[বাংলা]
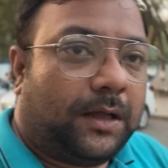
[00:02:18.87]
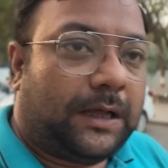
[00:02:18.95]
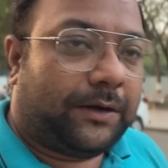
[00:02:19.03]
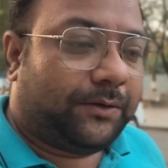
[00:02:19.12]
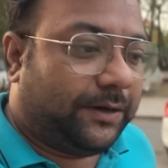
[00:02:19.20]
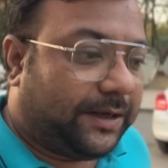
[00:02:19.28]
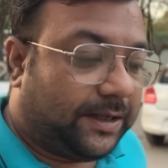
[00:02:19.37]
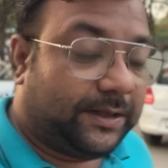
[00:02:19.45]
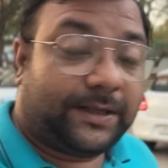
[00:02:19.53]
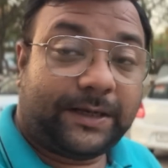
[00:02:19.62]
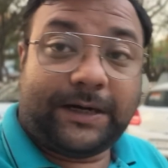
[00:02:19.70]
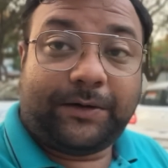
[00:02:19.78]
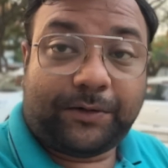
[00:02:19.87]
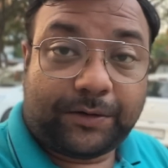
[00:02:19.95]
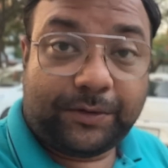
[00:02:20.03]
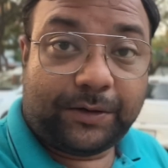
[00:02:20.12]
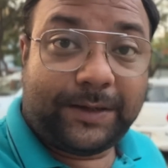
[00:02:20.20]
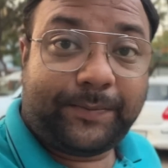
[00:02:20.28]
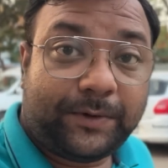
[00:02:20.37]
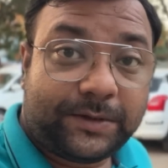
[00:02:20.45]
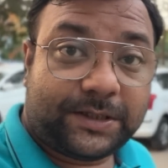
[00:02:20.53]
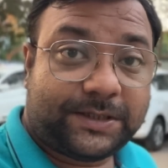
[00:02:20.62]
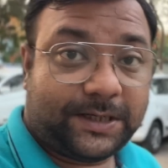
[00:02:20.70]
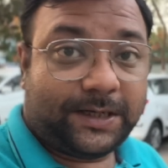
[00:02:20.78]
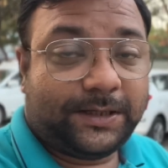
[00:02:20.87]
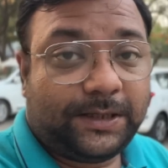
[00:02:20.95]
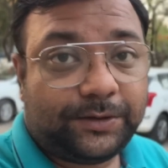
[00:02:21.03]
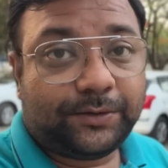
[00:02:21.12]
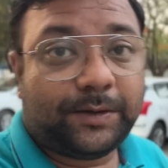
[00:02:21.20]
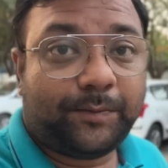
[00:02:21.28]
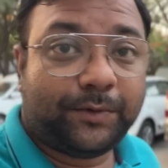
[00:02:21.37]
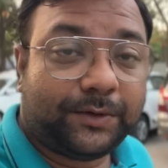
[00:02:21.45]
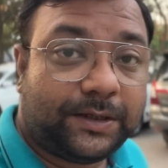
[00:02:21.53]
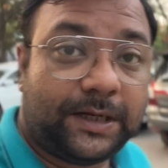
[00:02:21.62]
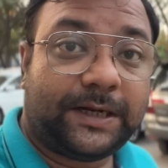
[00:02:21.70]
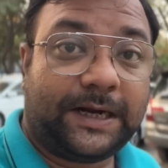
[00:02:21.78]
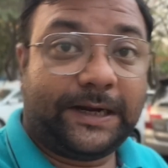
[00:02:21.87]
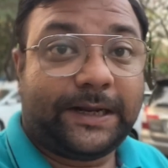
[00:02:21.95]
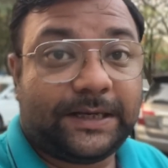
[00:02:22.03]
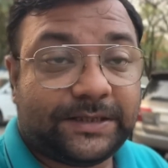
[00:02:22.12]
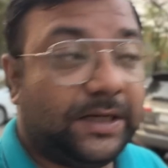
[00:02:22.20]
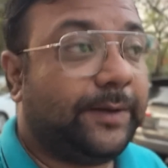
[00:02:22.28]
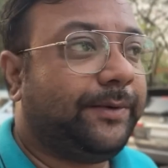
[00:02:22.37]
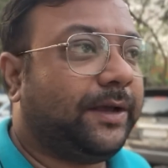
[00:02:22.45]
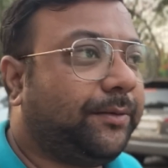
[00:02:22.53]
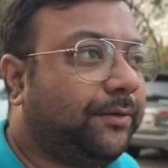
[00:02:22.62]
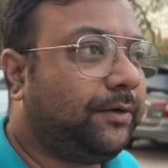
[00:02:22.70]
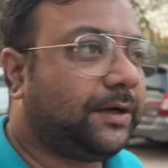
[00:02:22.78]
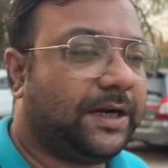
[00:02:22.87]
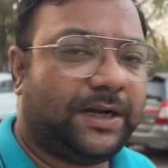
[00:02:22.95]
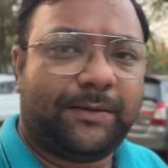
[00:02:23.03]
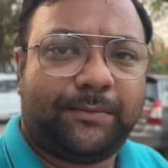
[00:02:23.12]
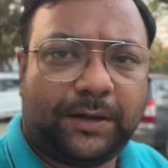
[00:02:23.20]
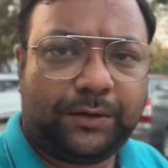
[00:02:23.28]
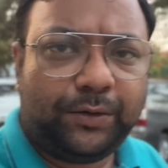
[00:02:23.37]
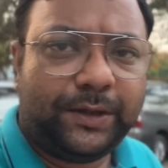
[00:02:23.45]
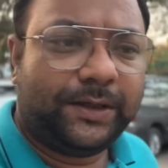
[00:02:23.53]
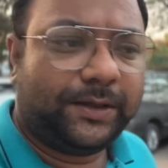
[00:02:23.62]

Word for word: এখন এখান থেকে একটা অটো ধরে পঞ্চাশ টাকা দিয়ে সোজা মন্দিরের গেটের কাছে নেমে যাবো গেট নাম্বার দুই